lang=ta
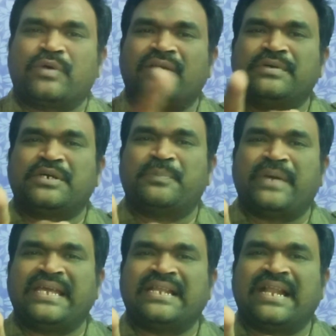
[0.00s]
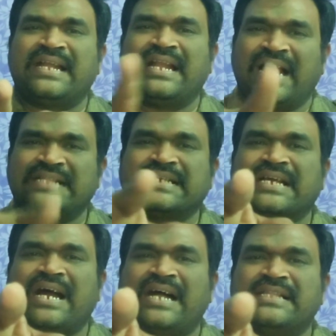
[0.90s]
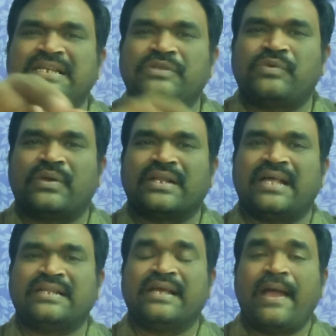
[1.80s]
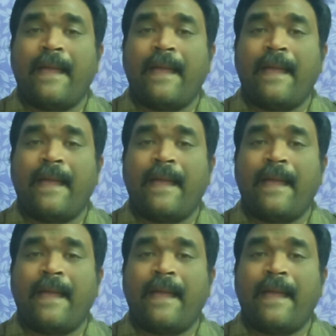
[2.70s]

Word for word: உறவுக்கு பெயர் என்னன்னா அதுக்கு காதல்னு சொல்றாரு